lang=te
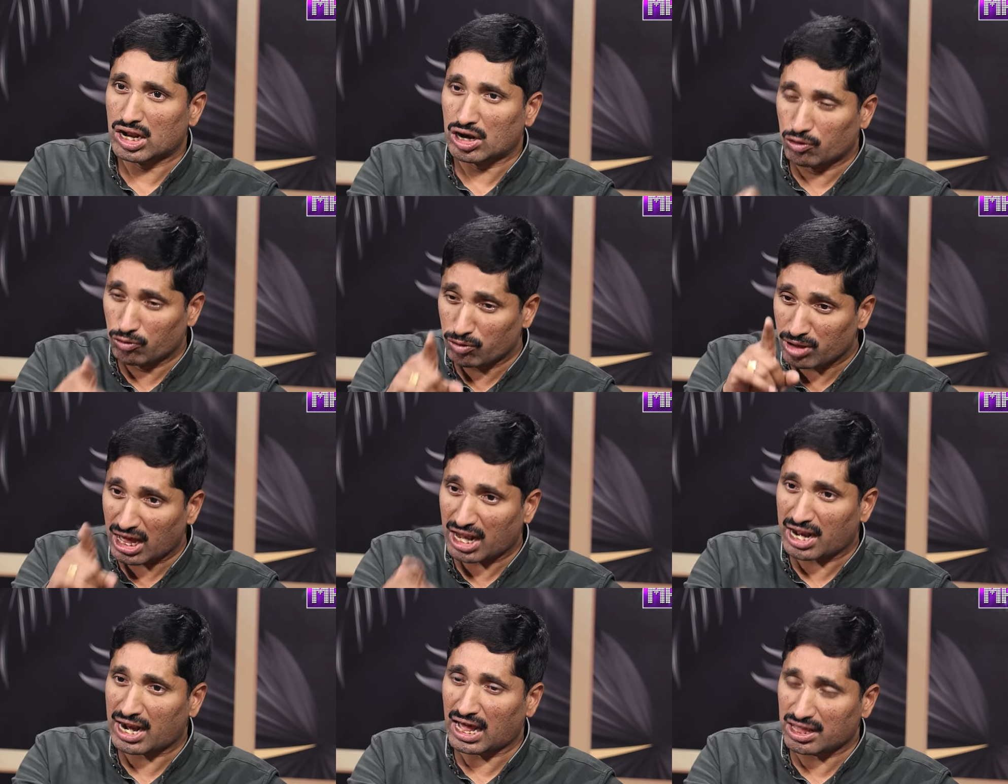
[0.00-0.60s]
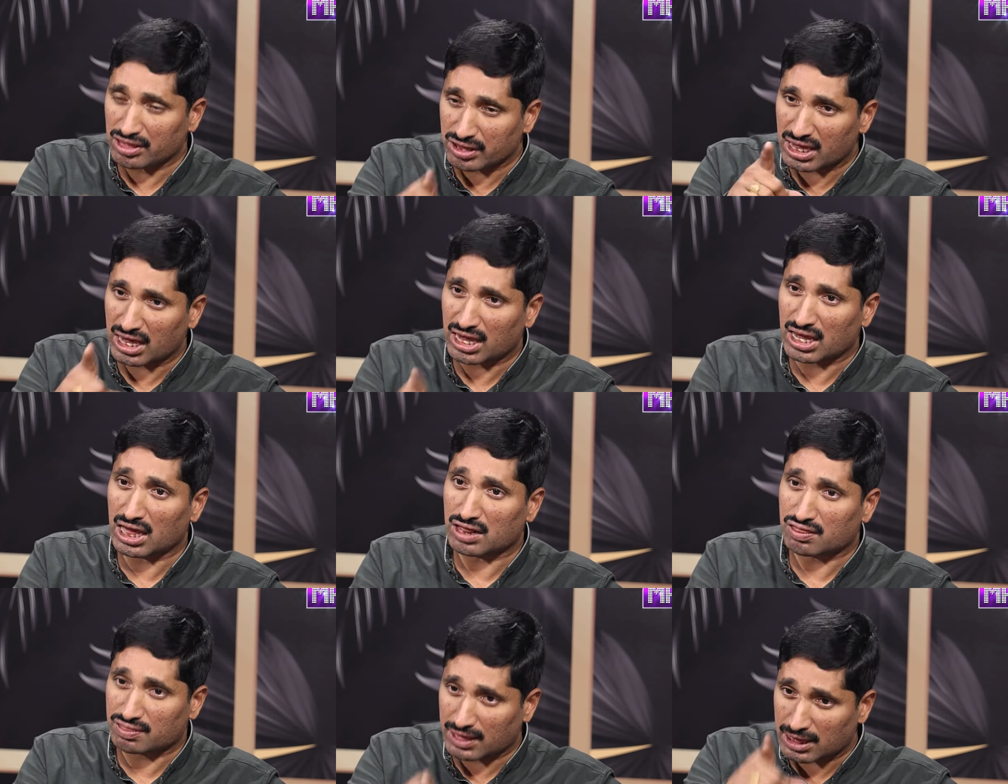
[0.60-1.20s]
నువ్వు ఇక
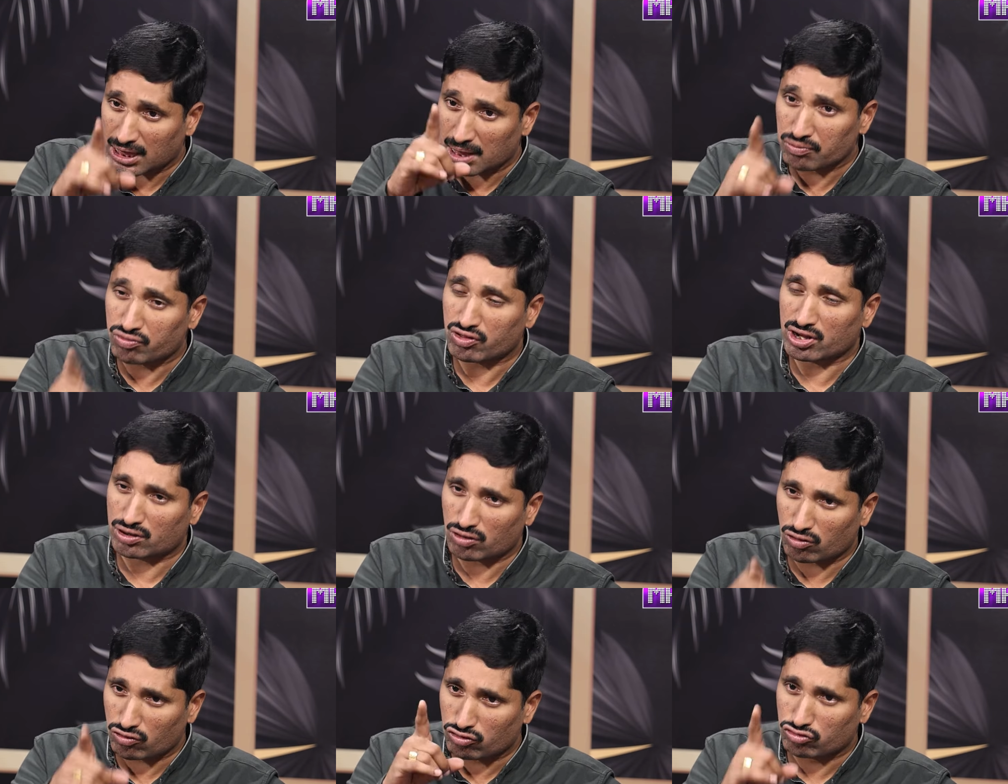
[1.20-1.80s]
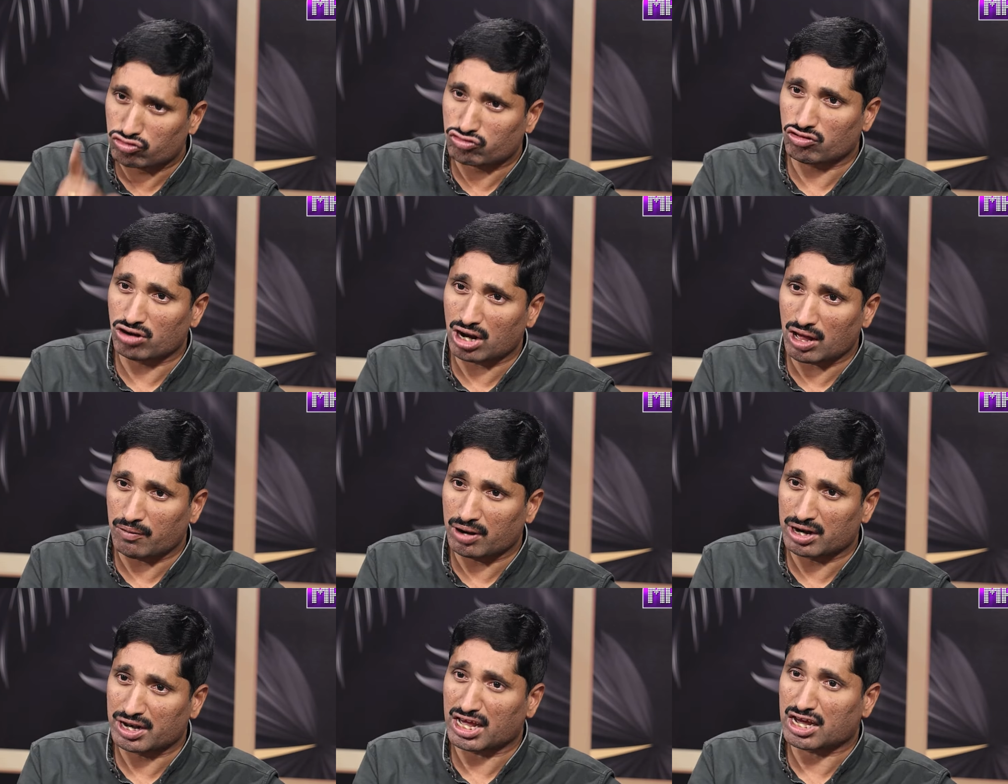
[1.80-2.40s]
రాజకీయంగా సీఎం సీట్లో
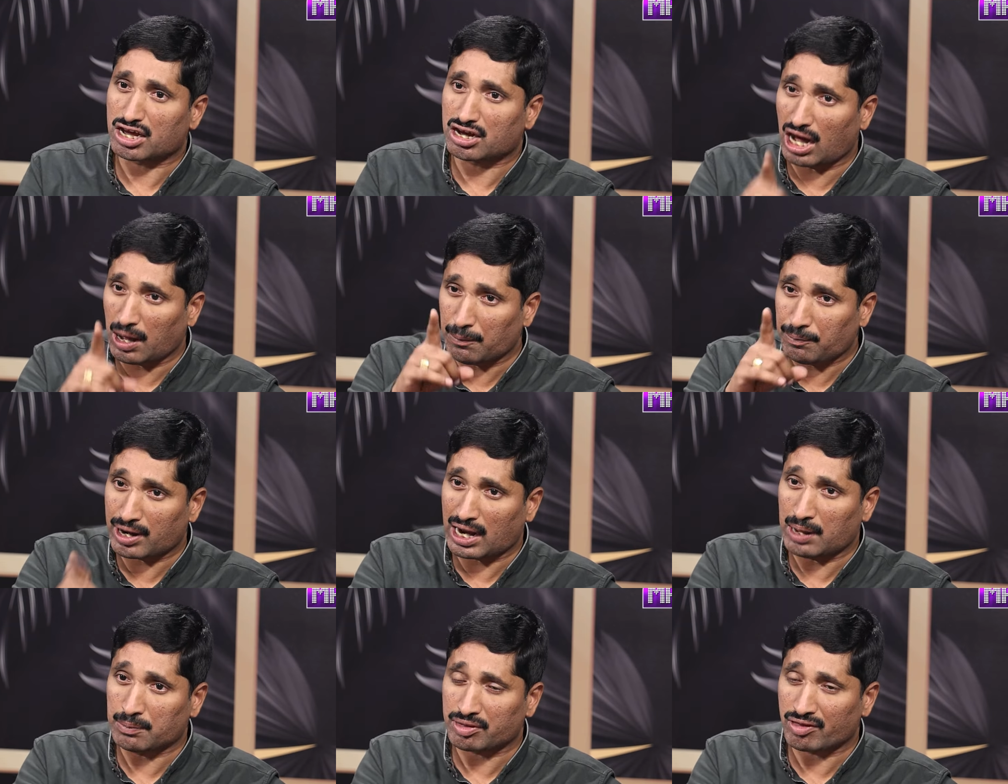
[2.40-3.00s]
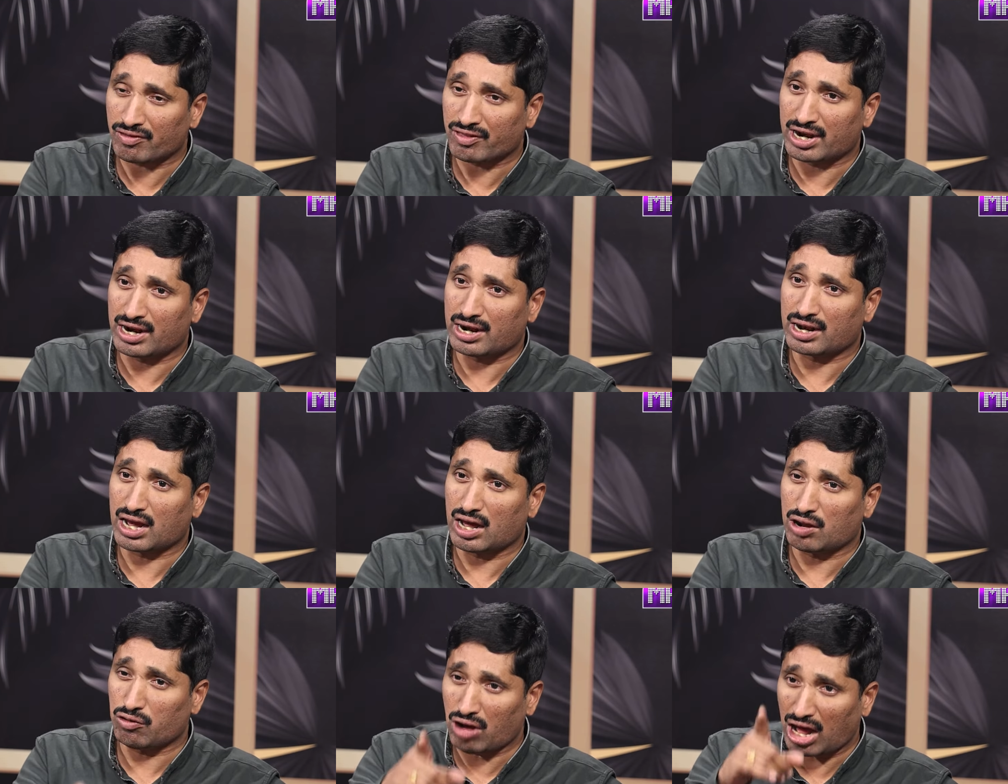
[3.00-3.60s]
కూర్చున్నావంటే కాపు రామచంద్ర
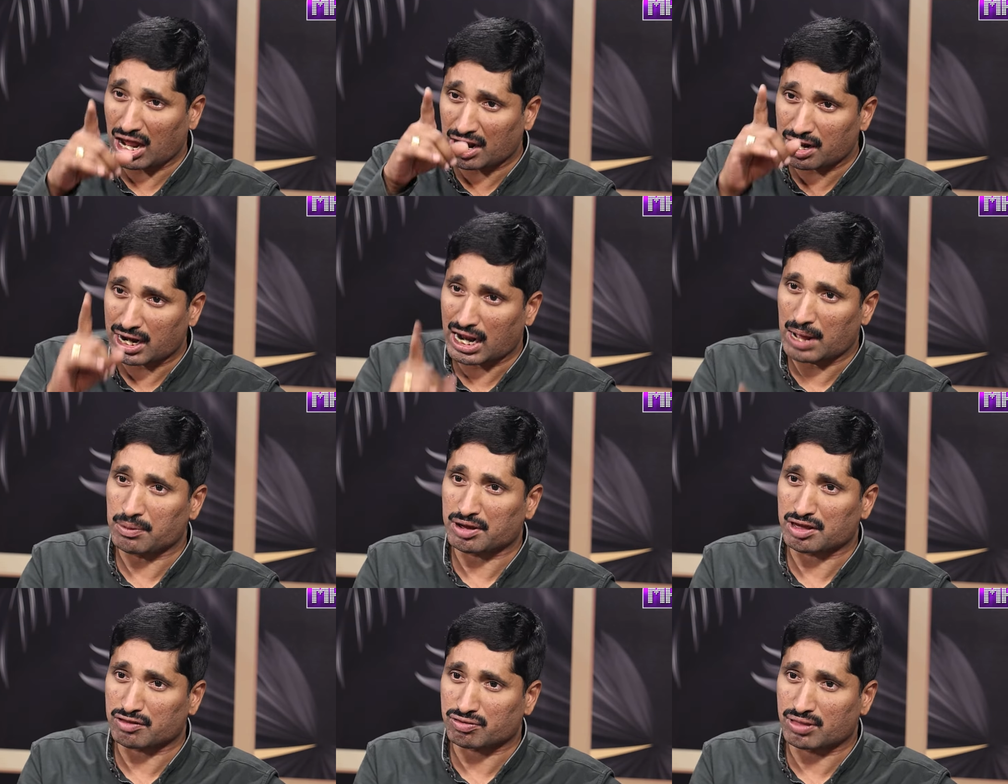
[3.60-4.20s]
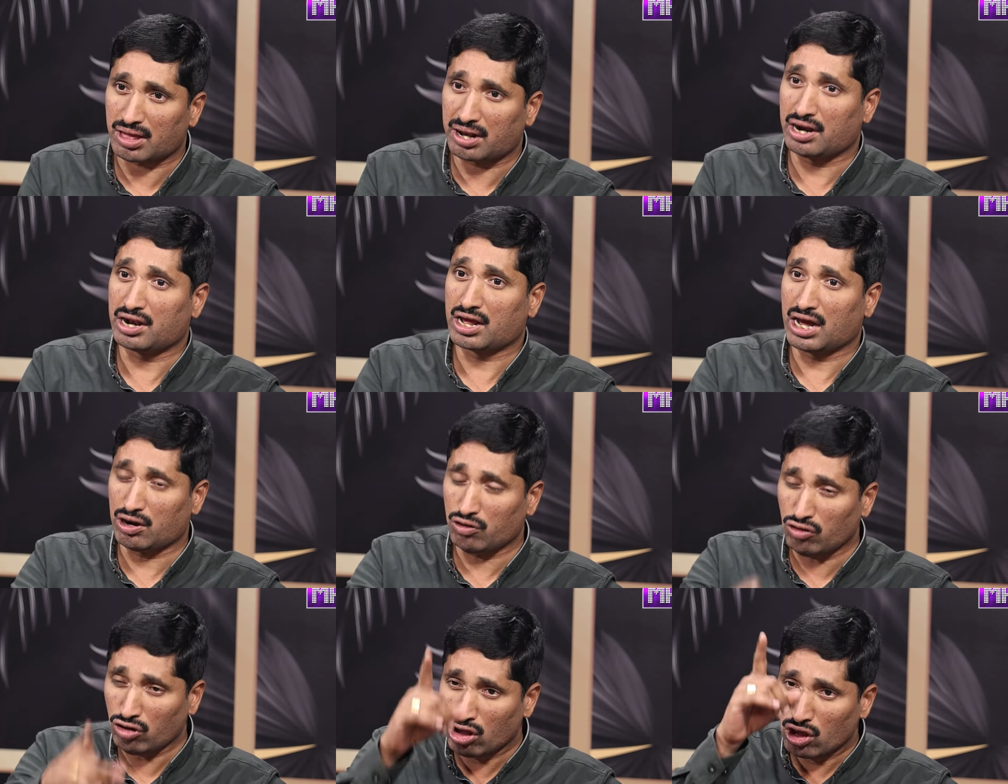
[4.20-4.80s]
రెడ్డి గారు ఆళ్ళ రామకృష్ణ రెడ్డి
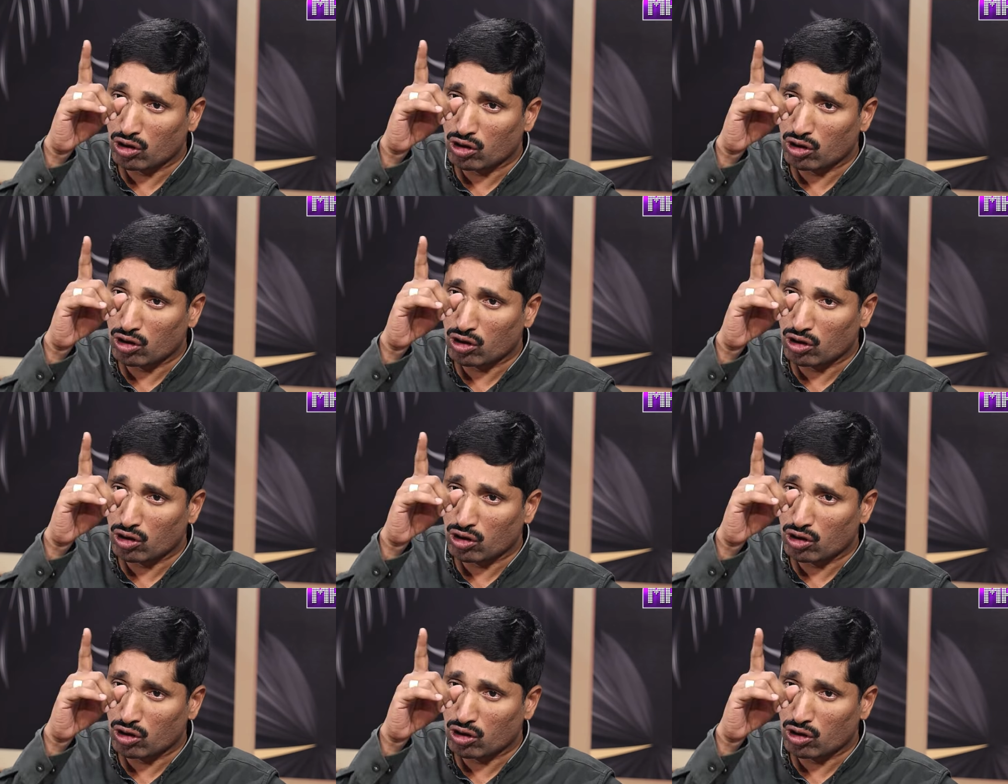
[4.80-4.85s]
గారు